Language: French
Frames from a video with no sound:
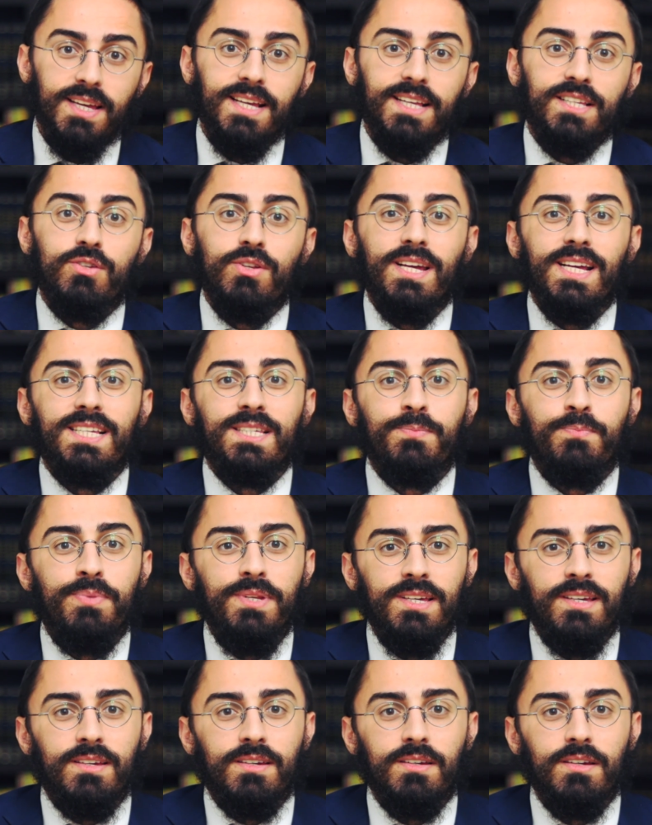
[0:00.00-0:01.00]
Et cela
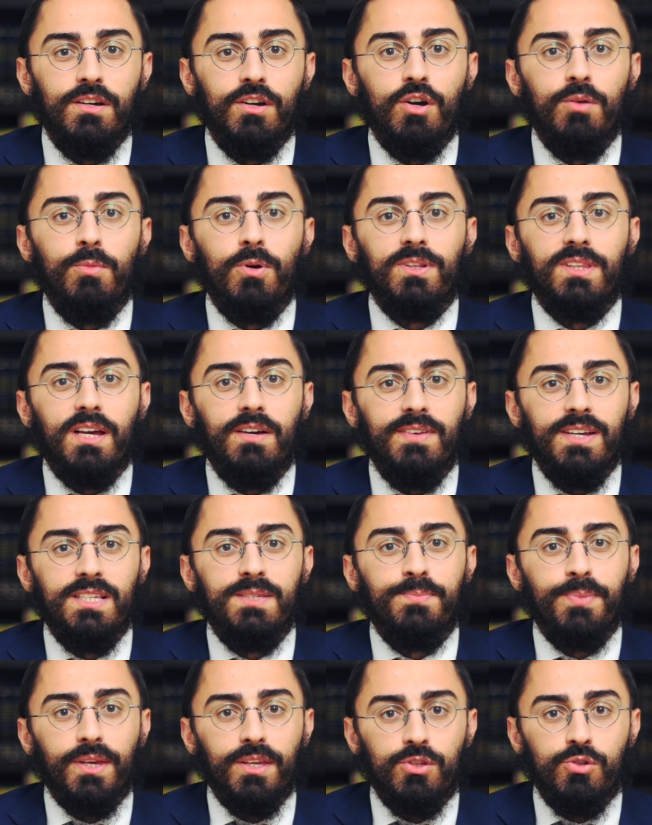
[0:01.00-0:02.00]
explique comment le travail
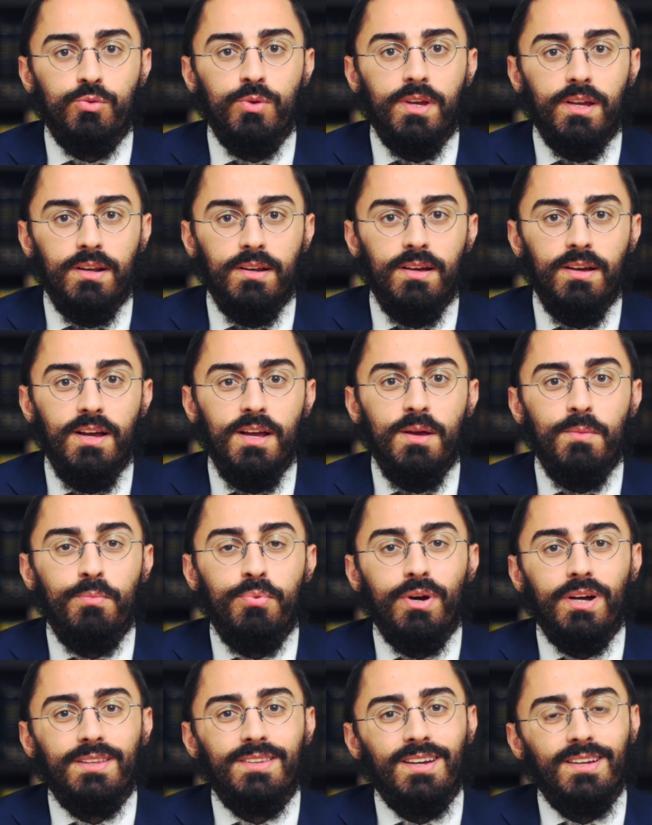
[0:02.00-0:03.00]
spirituel
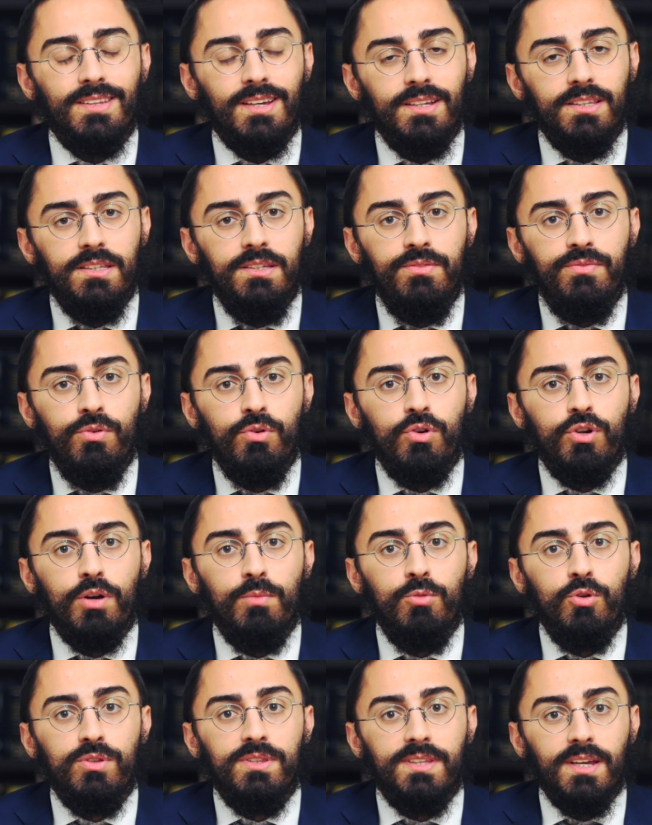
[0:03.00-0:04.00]
peut atteindre un niveau
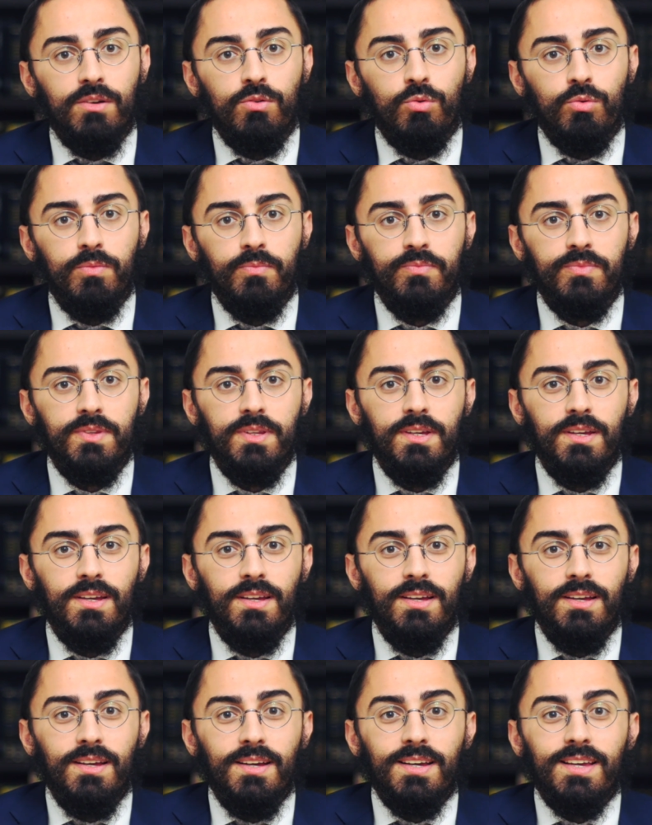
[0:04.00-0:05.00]
comme le talon.
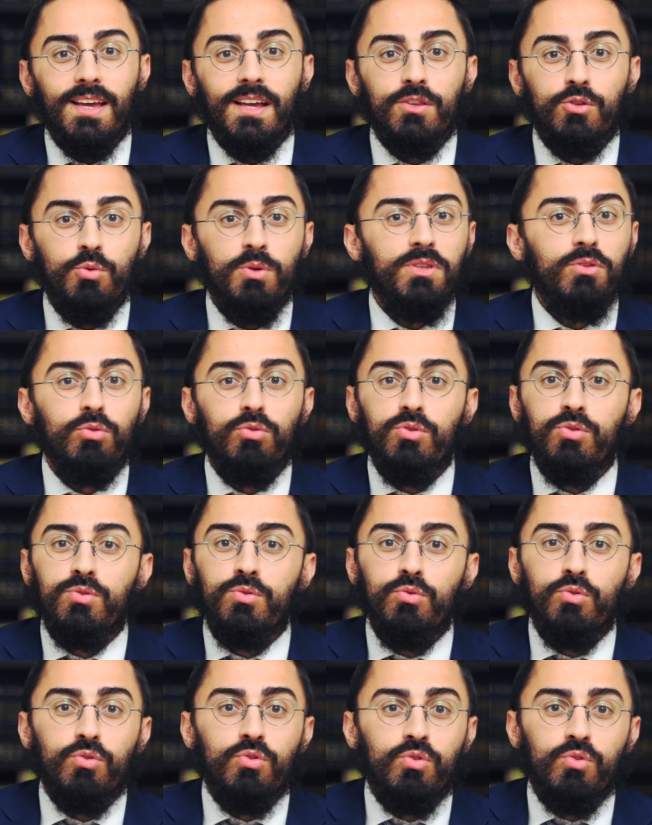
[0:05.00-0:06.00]
Car Dieu est
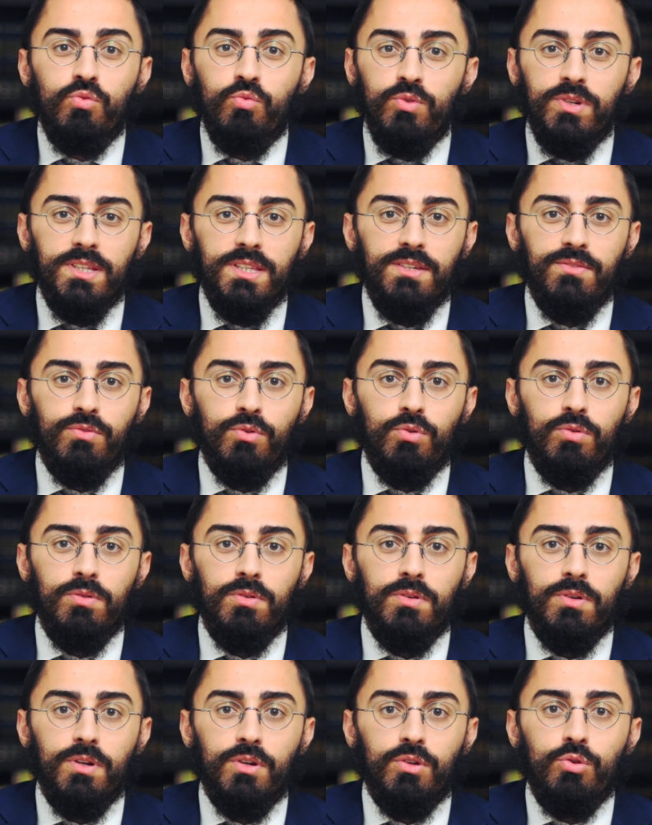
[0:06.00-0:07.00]
au-dessus de tous les niveaux.
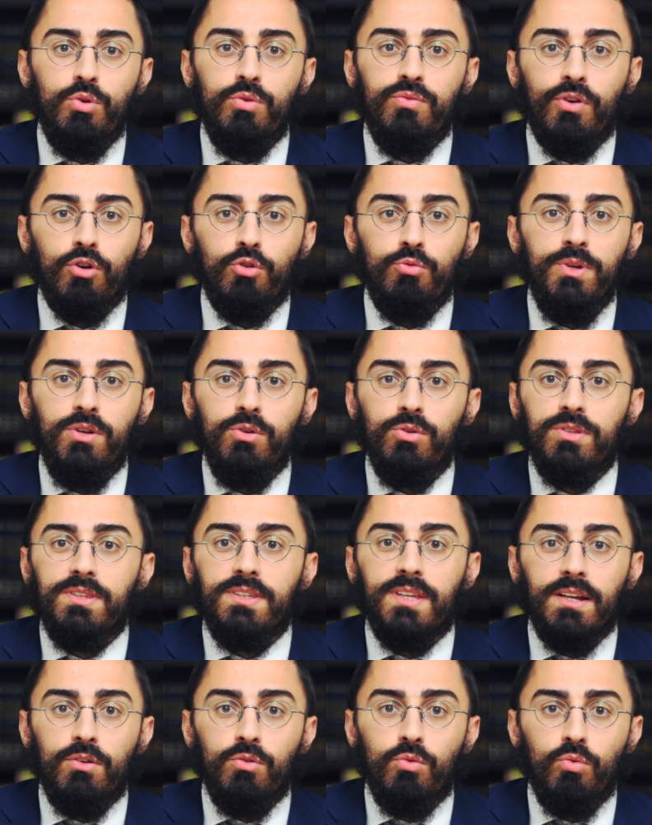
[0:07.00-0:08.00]
Devant lui, le
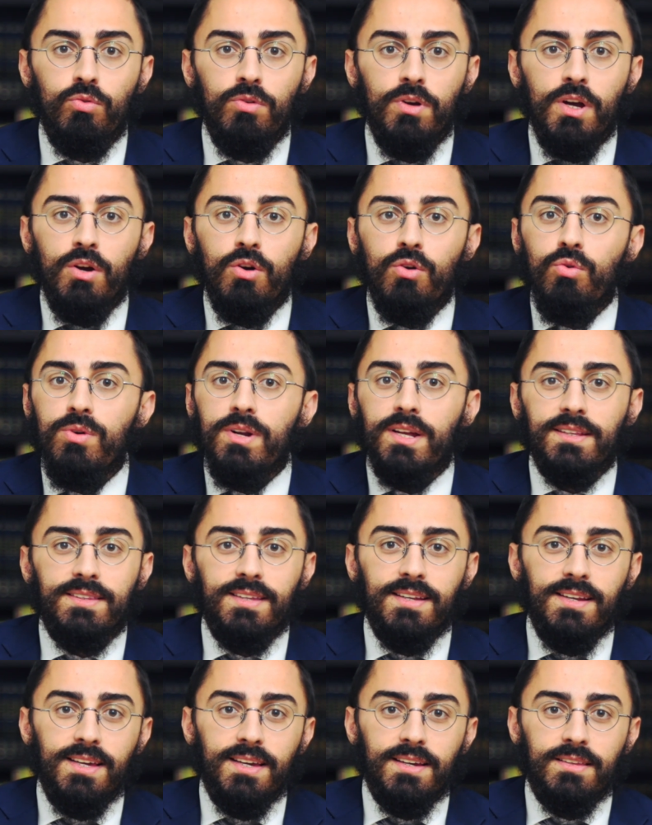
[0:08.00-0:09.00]
talon ou
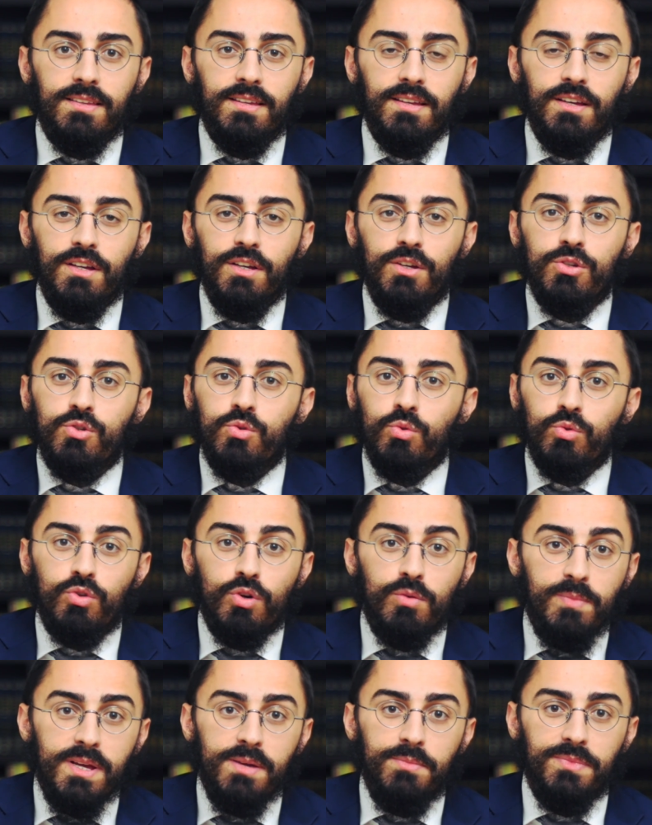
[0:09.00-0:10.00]
l'intellect sont
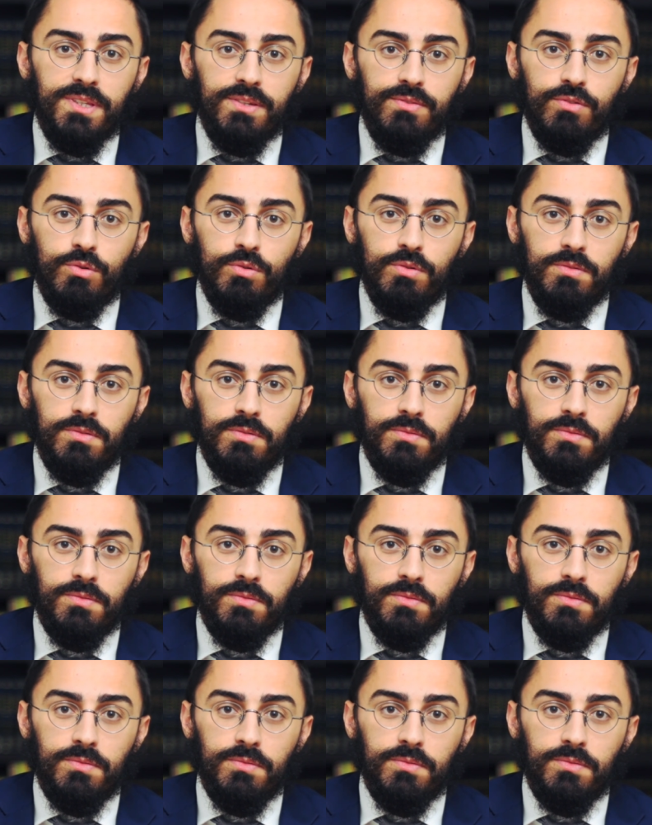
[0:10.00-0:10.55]
au même niveau.